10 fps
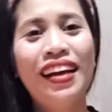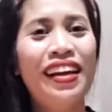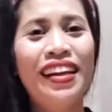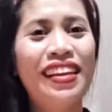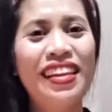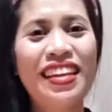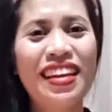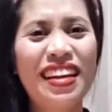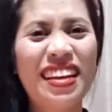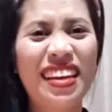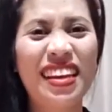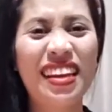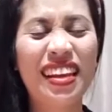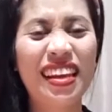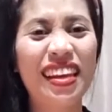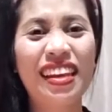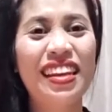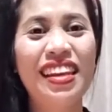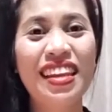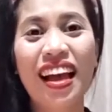hindi niya, it,
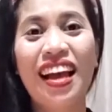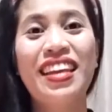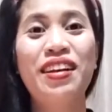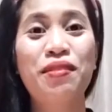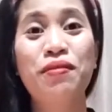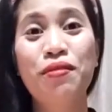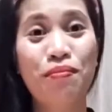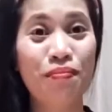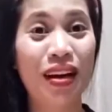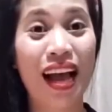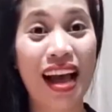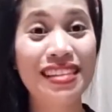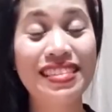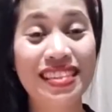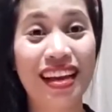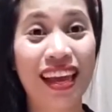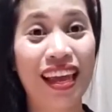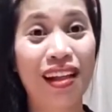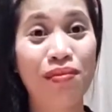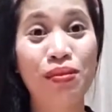hindi niya kayang mag-ask ng
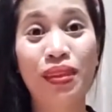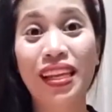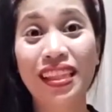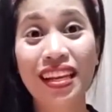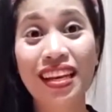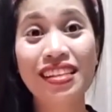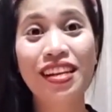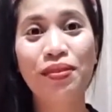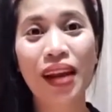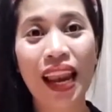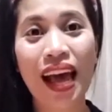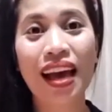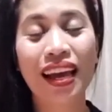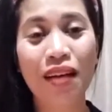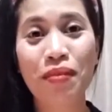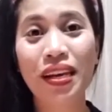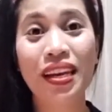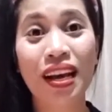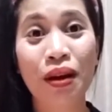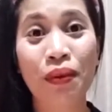help. So, tinitingnan siya ng lalaki habang
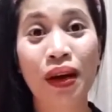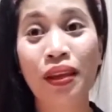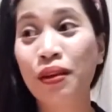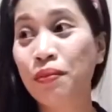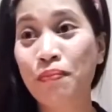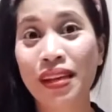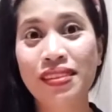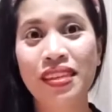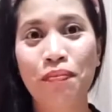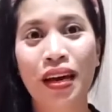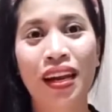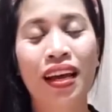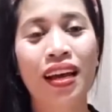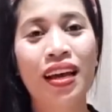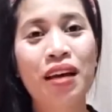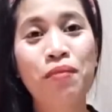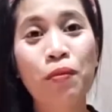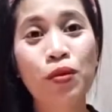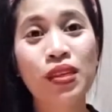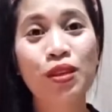ginagawa niya yung best niya para
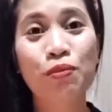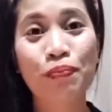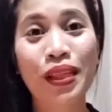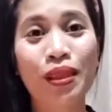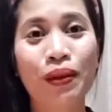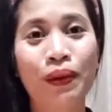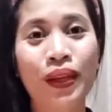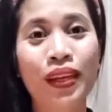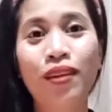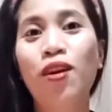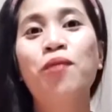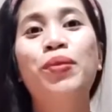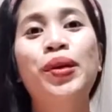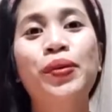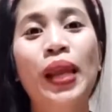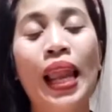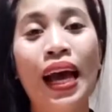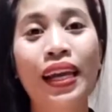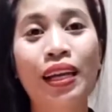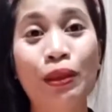mabuksan yung pinto. And nag-offer yung
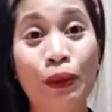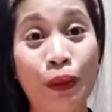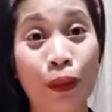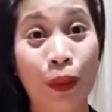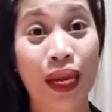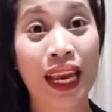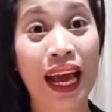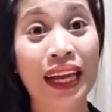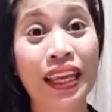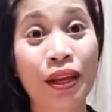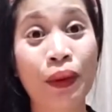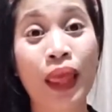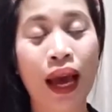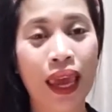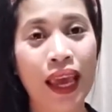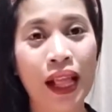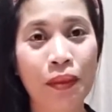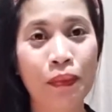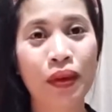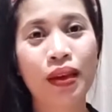lalaki ng tulong kung kailangan niya daw ng
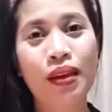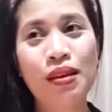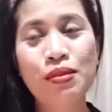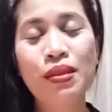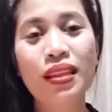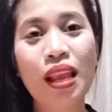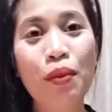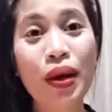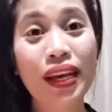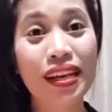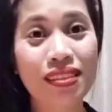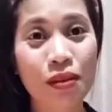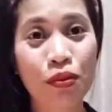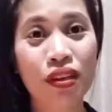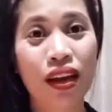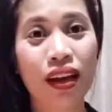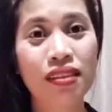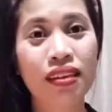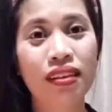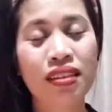help. So, nagdalawang isip siya
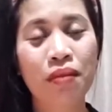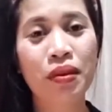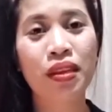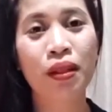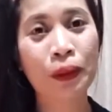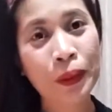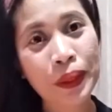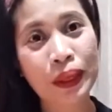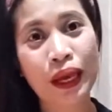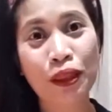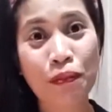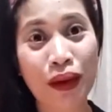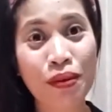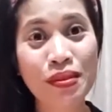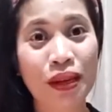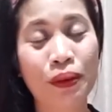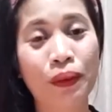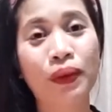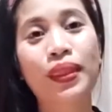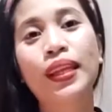kasi sabi niya, Lord, ito ba yung sagot?